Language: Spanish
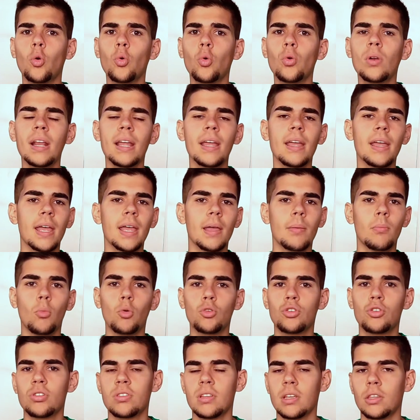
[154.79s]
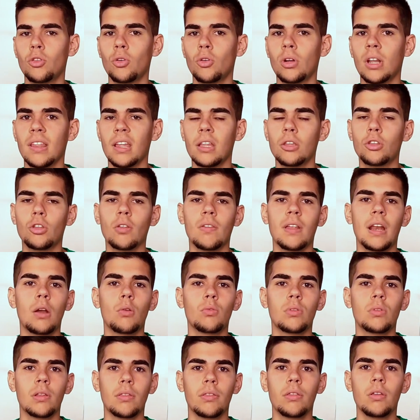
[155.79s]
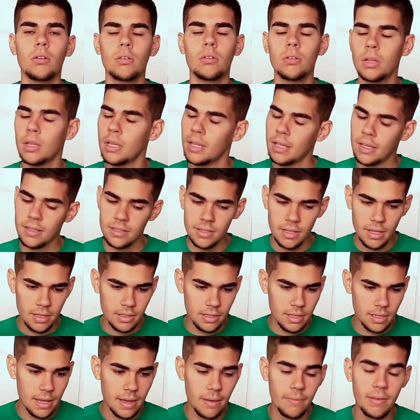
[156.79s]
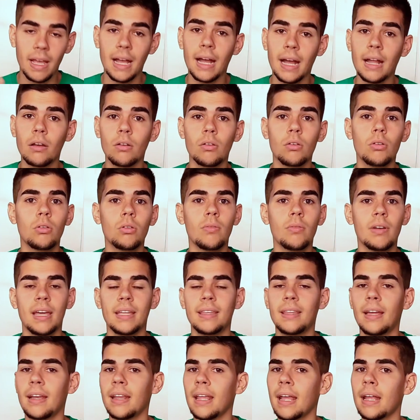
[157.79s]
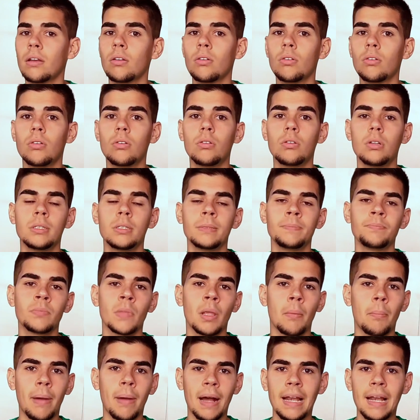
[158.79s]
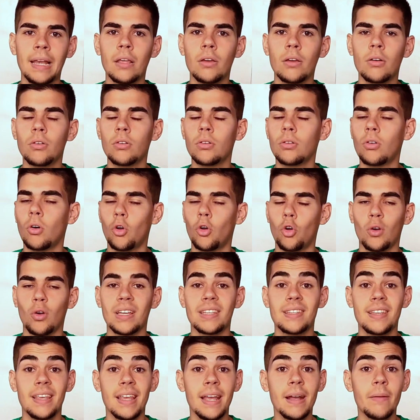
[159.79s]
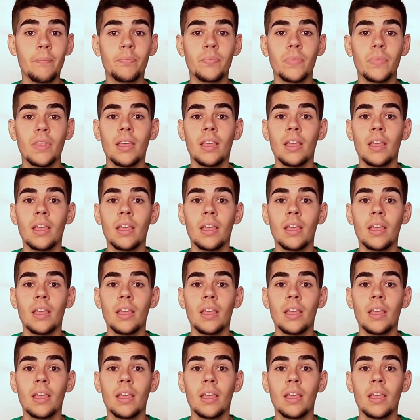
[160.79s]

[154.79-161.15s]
ocurre en muchos sectores dentro de la nutrición, sea vegano, vegetariano, paleo o lo que sea,